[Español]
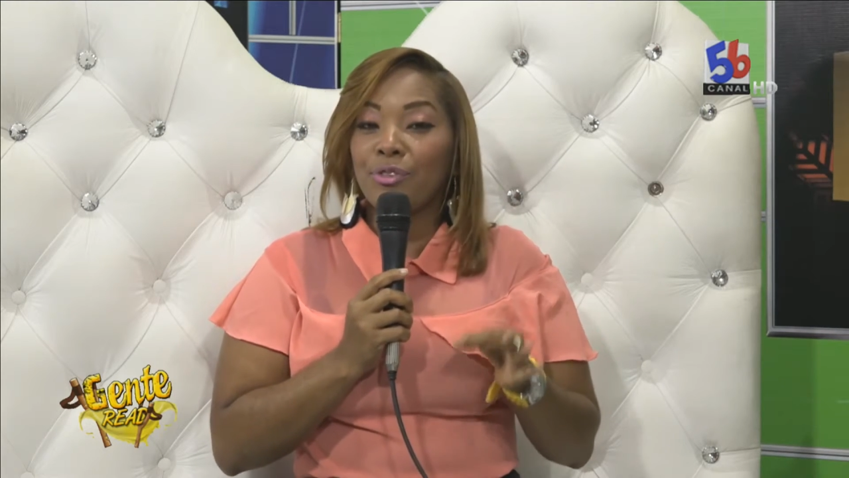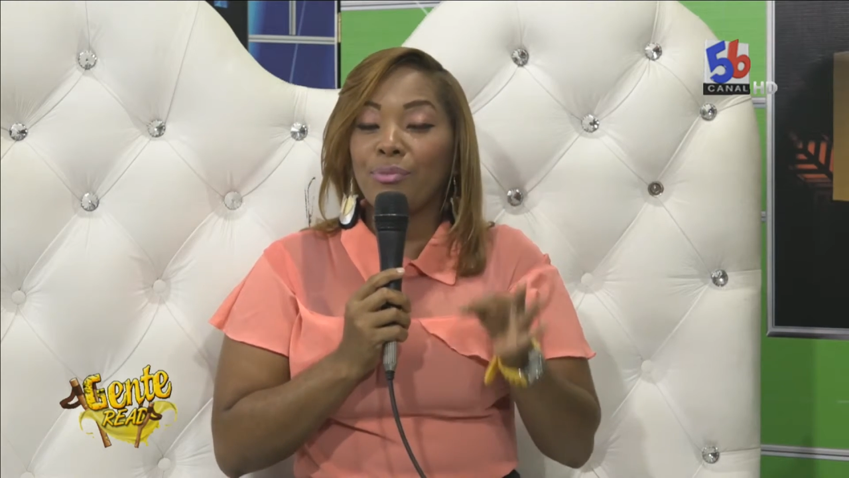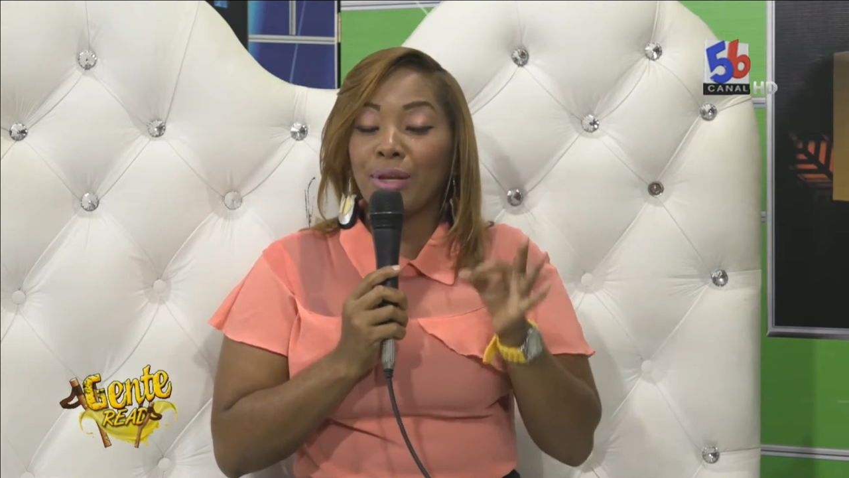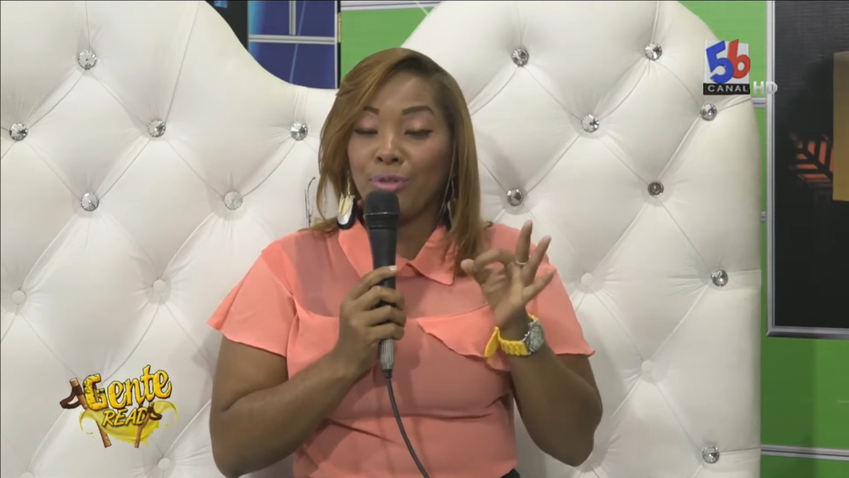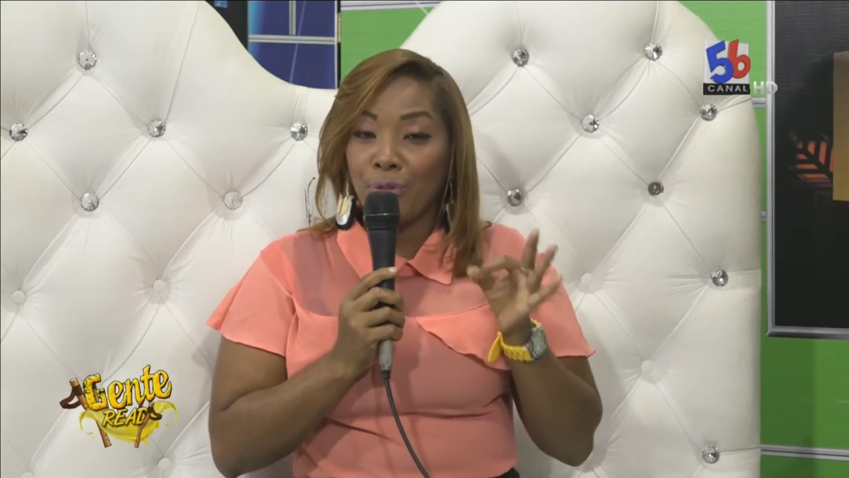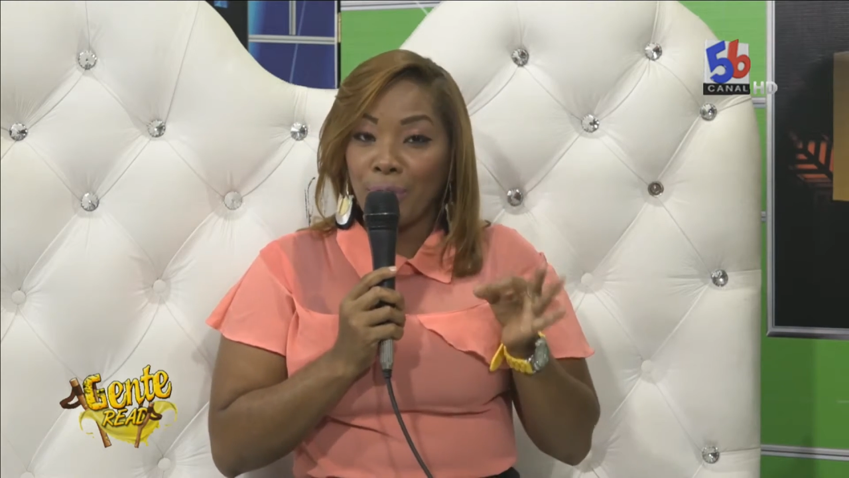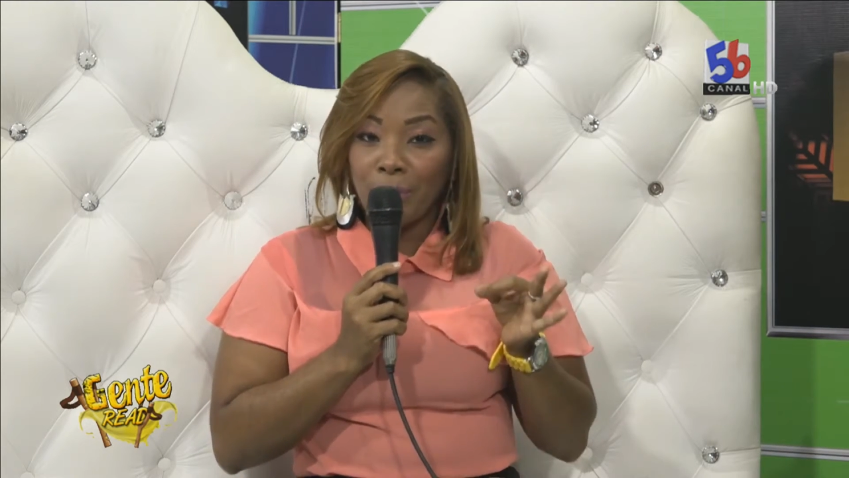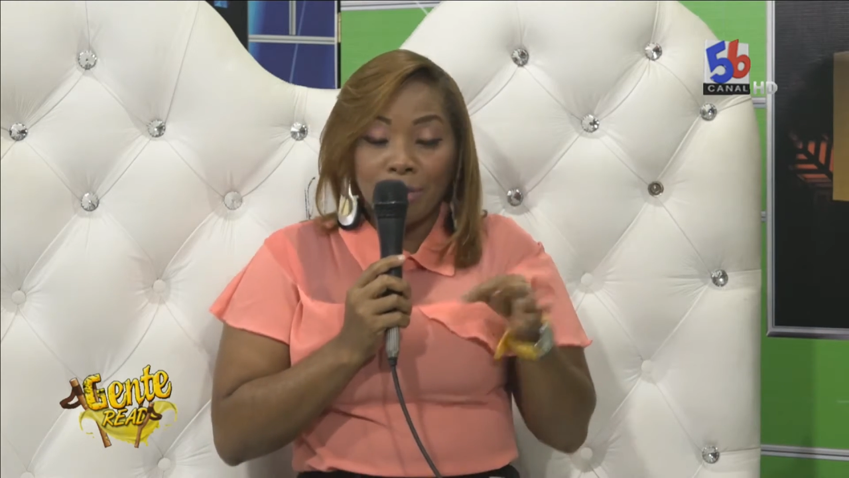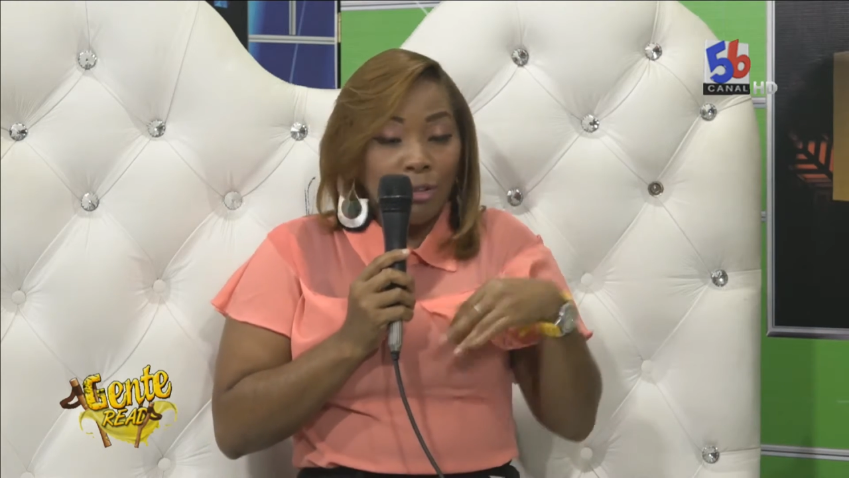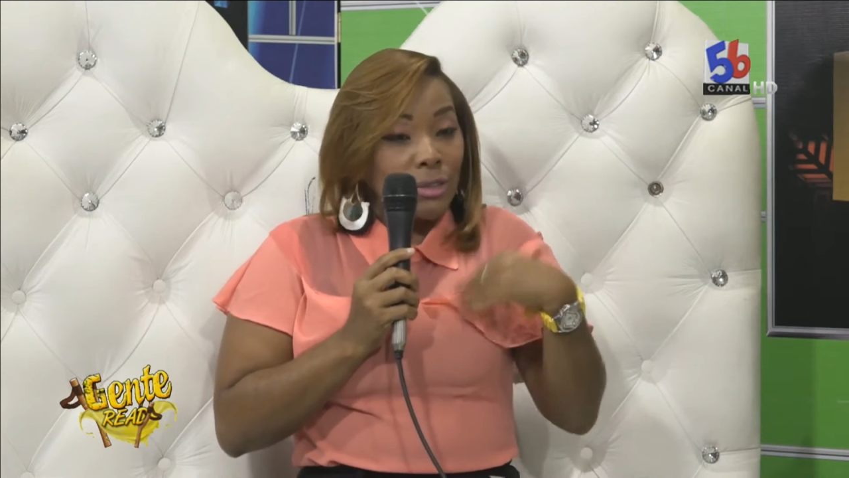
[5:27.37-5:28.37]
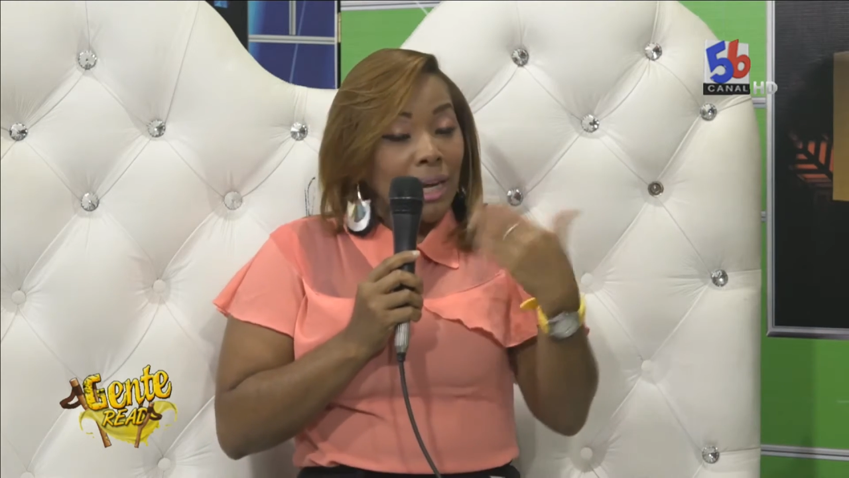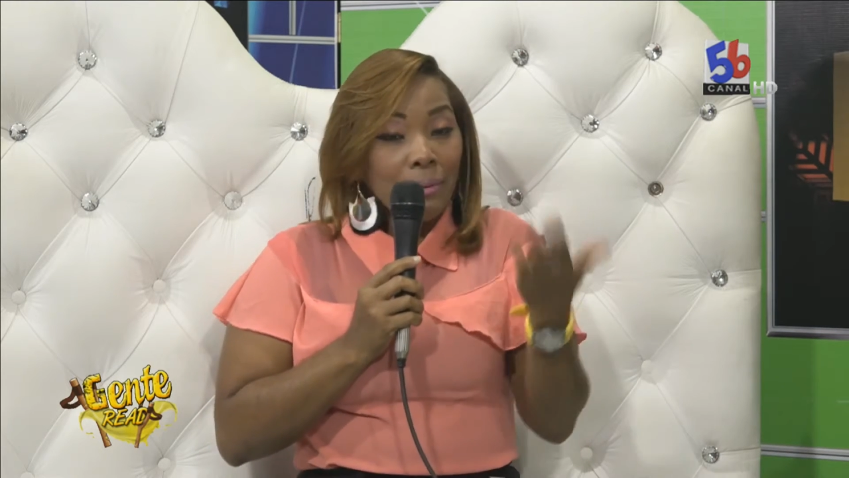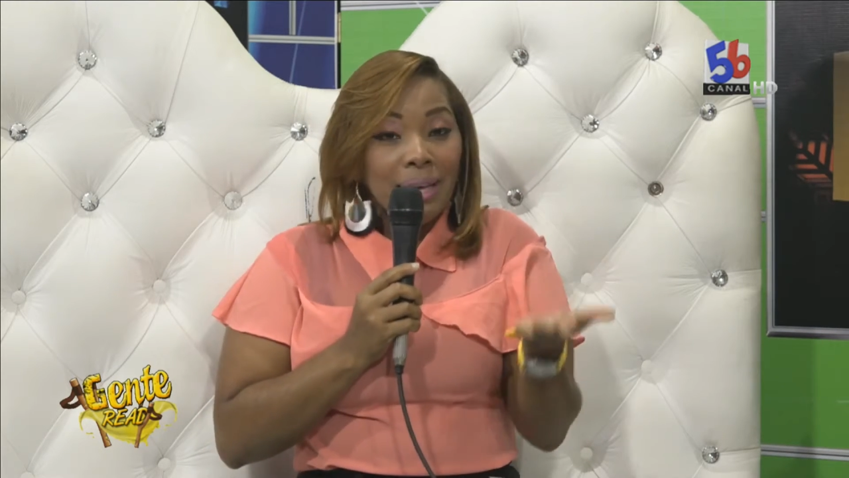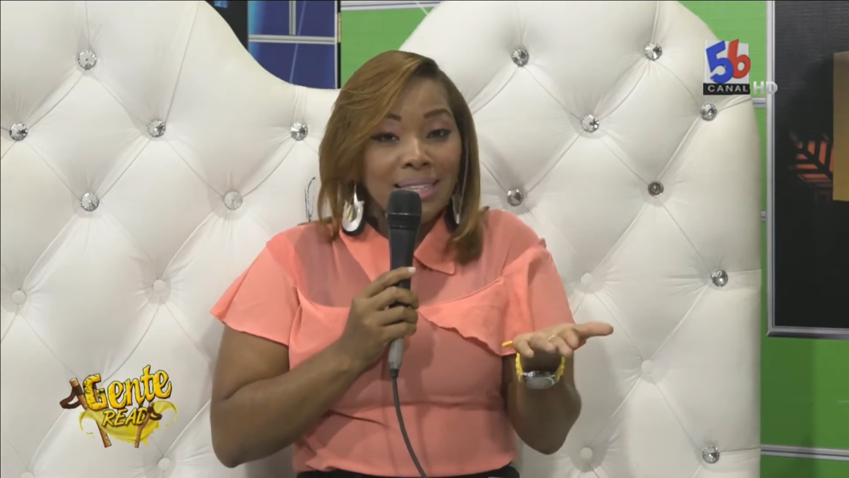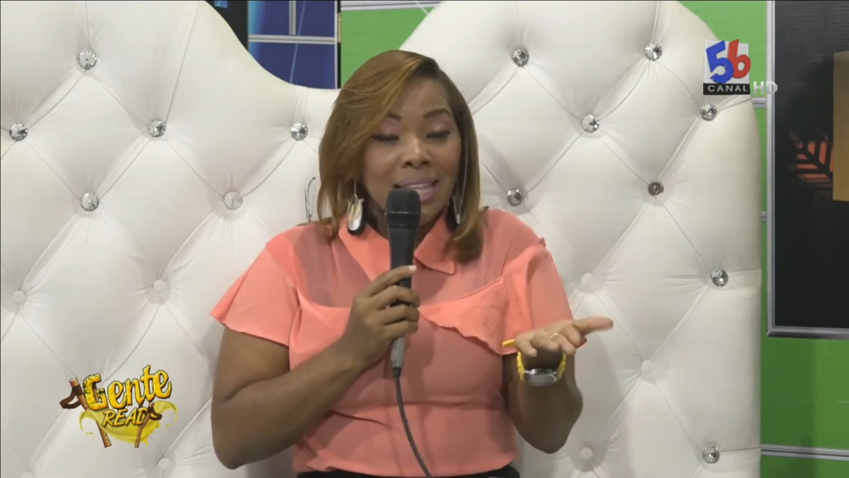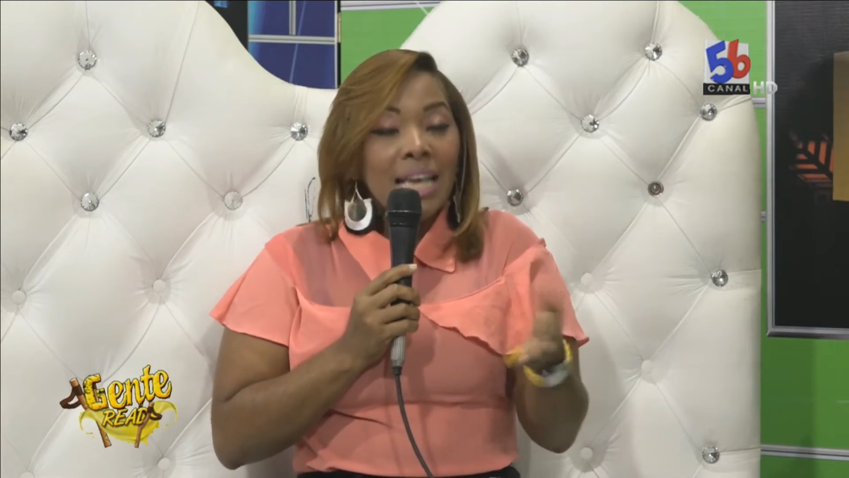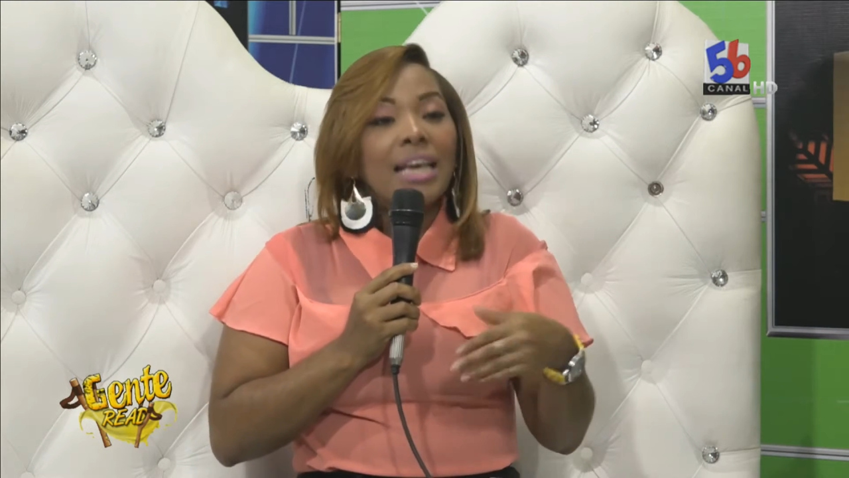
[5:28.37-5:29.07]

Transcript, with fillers: forma nueva otra vez